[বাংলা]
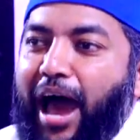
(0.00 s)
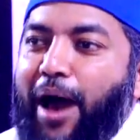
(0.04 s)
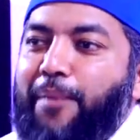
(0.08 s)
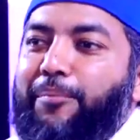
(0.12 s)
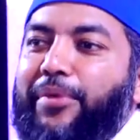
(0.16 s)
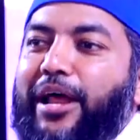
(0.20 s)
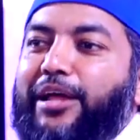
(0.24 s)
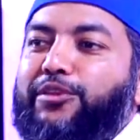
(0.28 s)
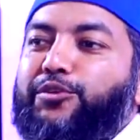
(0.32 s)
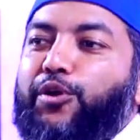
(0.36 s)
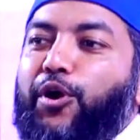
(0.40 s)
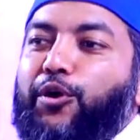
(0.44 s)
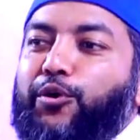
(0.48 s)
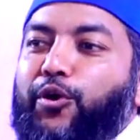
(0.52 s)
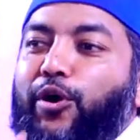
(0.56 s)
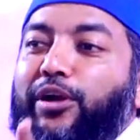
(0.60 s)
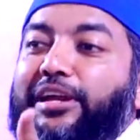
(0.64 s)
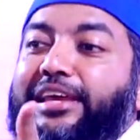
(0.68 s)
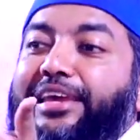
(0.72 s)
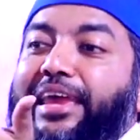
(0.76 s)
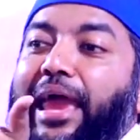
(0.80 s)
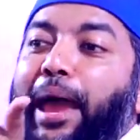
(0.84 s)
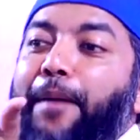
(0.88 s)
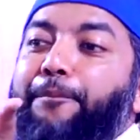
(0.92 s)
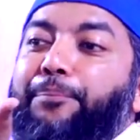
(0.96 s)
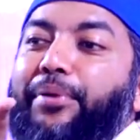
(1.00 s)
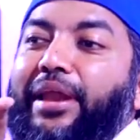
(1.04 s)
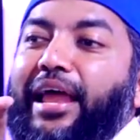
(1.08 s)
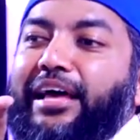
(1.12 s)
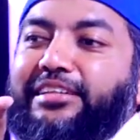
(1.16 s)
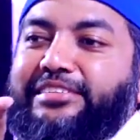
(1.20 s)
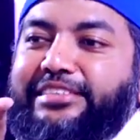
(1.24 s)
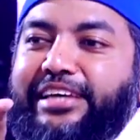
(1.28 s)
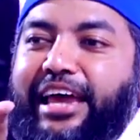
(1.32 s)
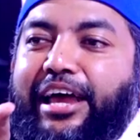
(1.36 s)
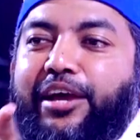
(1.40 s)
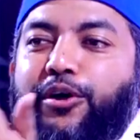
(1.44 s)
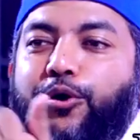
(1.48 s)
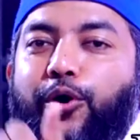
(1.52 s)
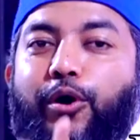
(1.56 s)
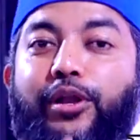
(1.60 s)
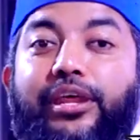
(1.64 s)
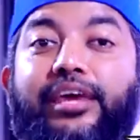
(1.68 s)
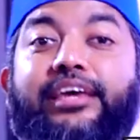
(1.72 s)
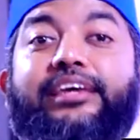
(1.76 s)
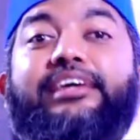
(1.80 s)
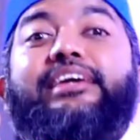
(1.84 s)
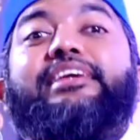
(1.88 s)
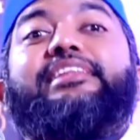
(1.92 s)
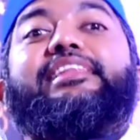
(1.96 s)
আমরা তখন ক্যাবলা চেক
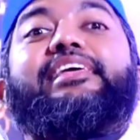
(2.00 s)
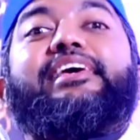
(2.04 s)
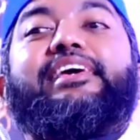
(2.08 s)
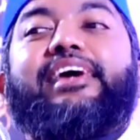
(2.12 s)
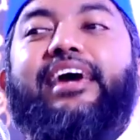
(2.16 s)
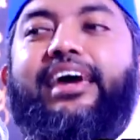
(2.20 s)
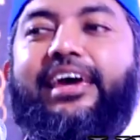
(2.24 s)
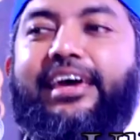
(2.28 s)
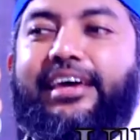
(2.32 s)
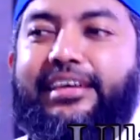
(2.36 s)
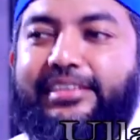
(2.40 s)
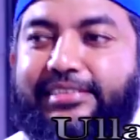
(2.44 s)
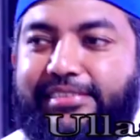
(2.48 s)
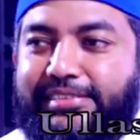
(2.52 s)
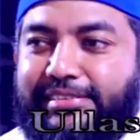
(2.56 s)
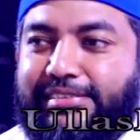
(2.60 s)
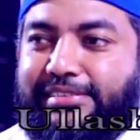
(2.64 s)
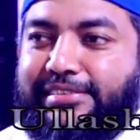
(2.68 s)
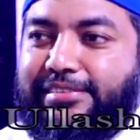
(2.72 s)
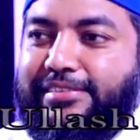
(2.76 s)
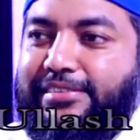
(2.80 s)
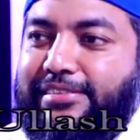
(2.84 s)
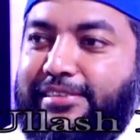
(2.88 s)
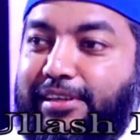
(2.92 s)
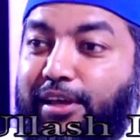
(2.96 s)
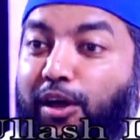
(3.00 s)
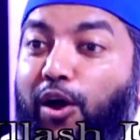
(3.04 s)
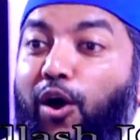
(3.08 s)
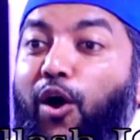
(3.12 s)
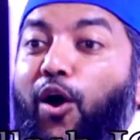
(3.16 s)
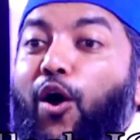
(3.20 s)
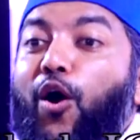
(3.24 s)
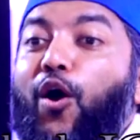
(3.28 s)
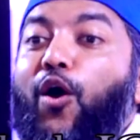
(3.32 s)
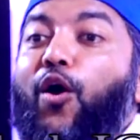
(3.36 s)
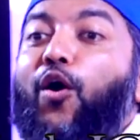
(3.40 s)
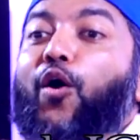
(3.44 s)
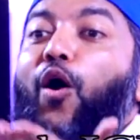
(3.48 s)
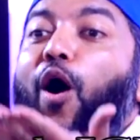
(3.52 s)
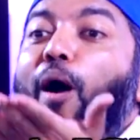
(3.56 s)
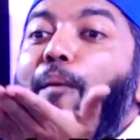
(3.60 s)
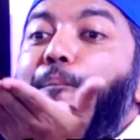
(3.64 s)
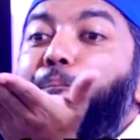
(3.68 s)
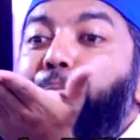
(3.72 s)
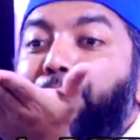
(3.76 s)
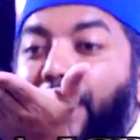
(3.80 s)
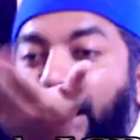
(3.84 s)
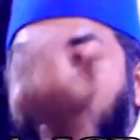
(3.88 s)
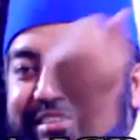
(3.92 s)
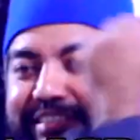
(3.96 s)
করি কি দিয়ে
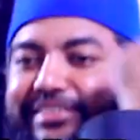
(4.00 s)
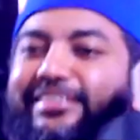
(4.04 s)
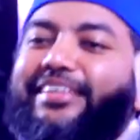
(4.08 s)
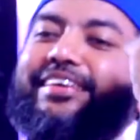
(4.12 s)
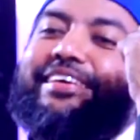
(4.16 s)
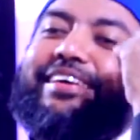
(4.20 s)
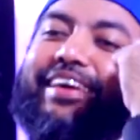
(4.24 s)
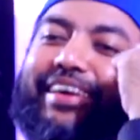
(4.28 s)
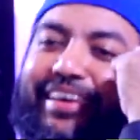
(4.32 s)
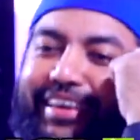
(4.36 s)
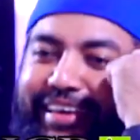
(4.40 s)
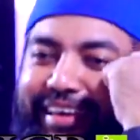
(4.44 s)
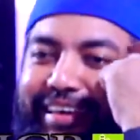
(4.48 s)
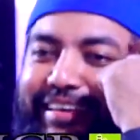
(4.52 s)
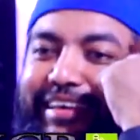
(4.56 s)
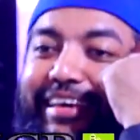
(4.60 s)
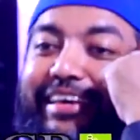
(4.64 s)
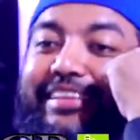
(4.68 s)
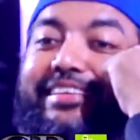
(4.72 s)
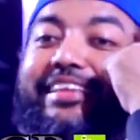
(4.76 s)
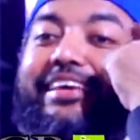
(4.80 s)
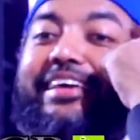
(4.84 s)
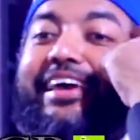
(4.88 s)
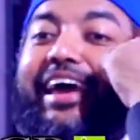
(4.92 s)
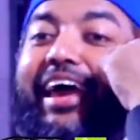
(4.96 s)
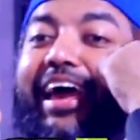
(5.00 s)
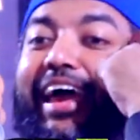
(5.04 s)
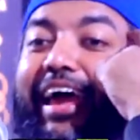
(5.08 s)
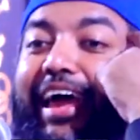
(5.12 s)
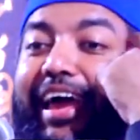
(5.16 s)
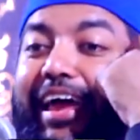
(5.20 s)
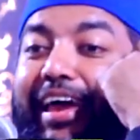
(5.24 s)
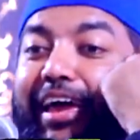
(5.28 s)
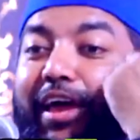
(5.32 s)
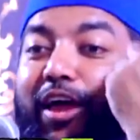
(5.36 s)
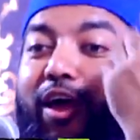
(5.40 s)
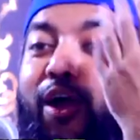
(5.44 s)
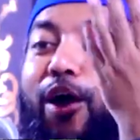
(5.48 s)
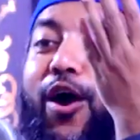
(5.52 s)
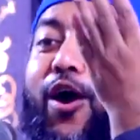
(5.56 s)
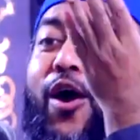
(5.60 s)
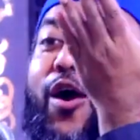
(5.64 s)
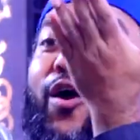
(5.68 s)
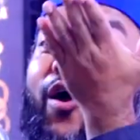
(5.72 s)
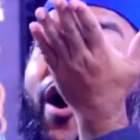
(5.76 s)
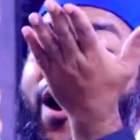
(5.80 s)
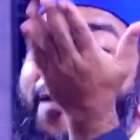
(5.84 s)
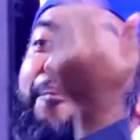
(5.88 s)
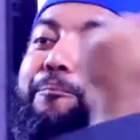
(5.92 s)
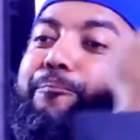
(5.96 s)
কম্পাস দিয়ে কি দিয়ে
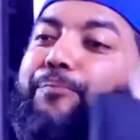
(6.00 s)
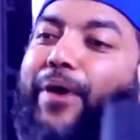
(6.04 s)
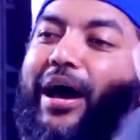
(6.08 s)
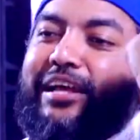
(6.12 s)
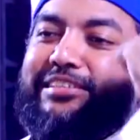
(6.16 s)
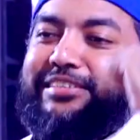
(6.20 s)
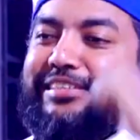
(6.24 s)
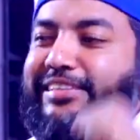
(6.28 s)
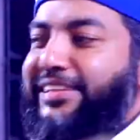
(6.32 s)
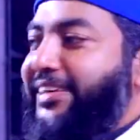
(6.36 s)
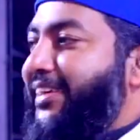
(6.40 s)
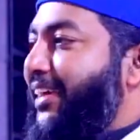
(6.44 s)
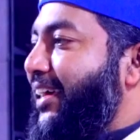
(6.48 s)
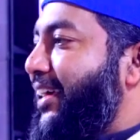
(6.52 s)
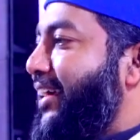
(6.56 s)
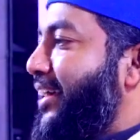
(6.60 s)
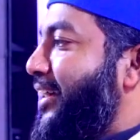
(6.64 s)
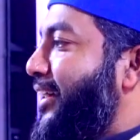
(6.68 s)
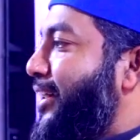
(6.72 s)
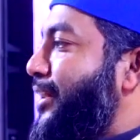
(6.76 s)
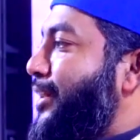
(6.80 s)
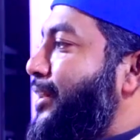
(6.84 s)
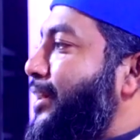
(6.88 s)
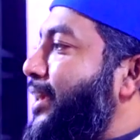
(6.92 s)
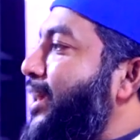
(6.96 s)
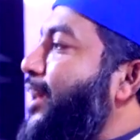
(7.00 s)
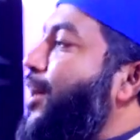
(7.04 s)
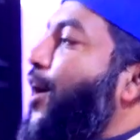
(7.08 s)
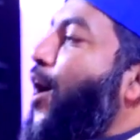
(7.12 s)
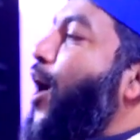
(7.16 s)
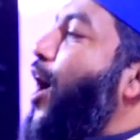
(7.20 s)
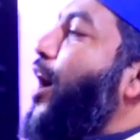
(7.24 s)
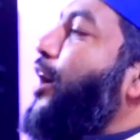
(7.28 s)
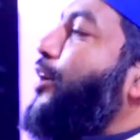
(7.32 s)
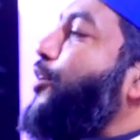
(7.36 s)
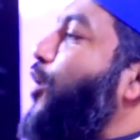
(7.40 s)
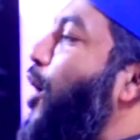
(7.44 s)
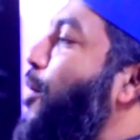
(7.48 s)
কম্পাস দিয়ে কি হয়